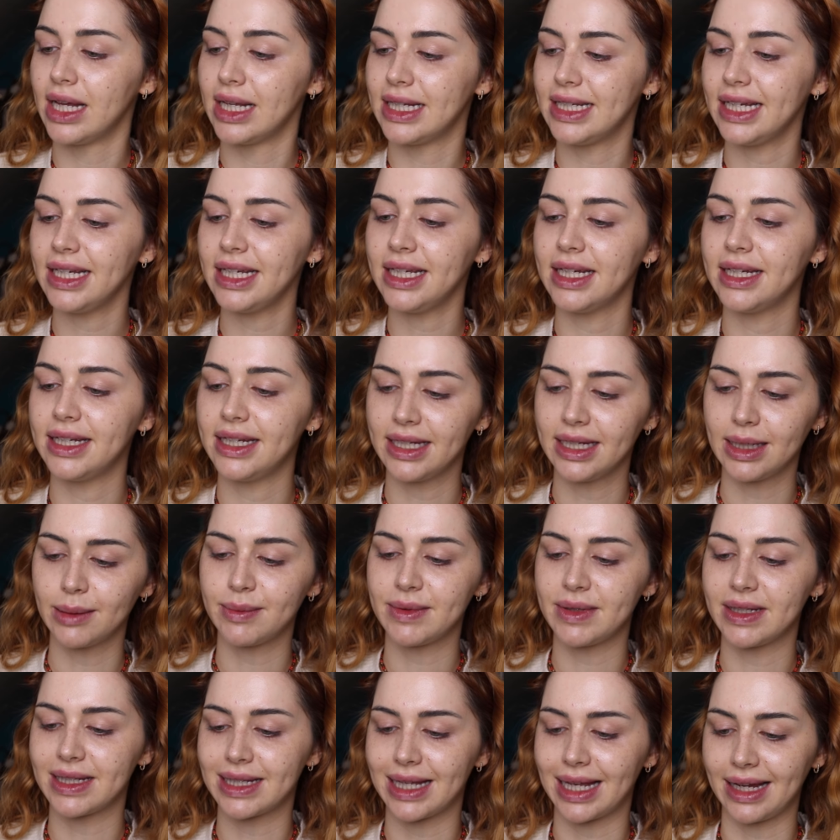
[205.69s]
Den hier, den gibt
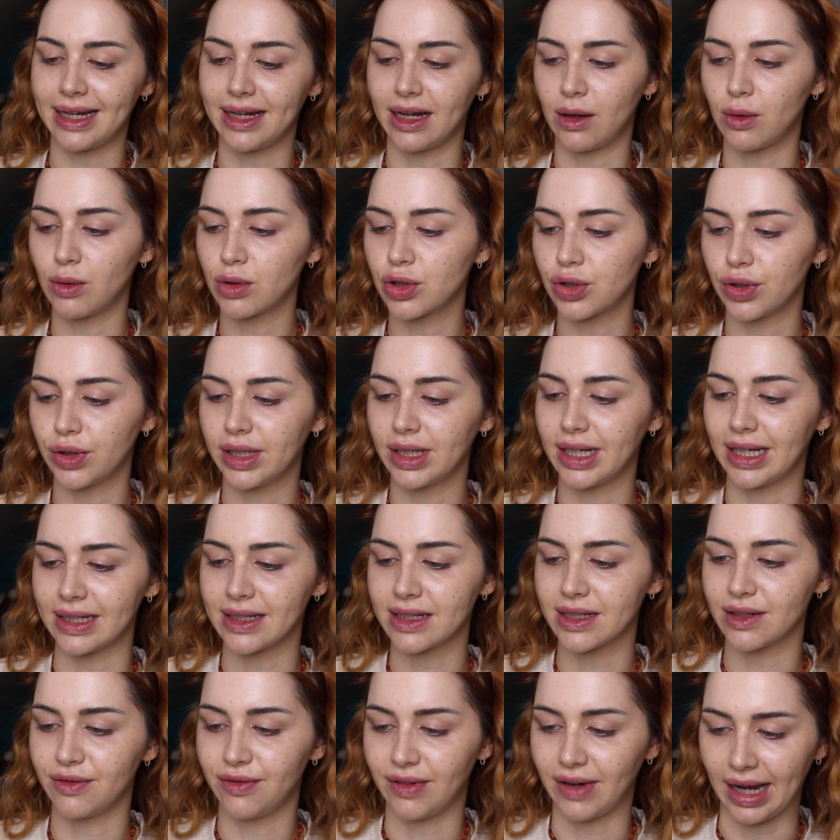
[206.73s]
es jetzt leider auch schon eine
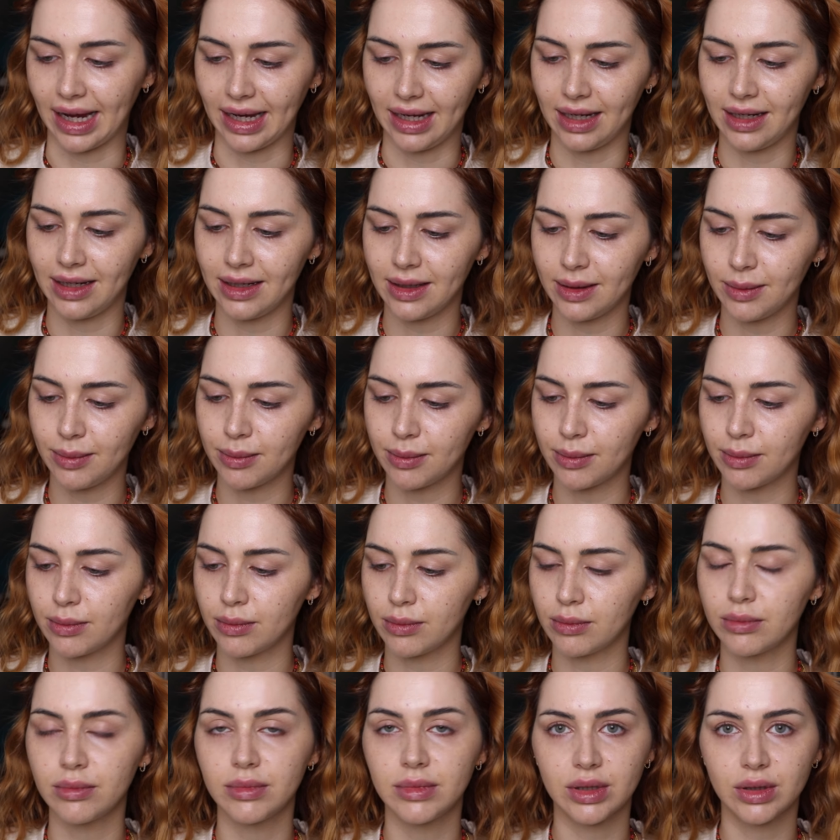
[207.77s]
ganze Weile
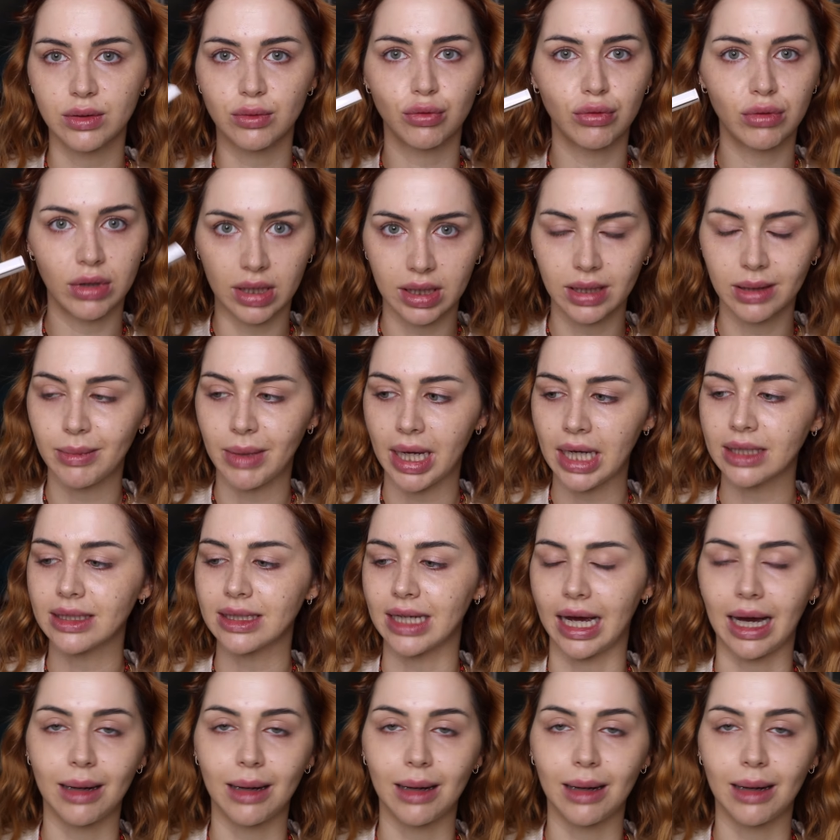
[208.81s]
im Drogeriemarkt,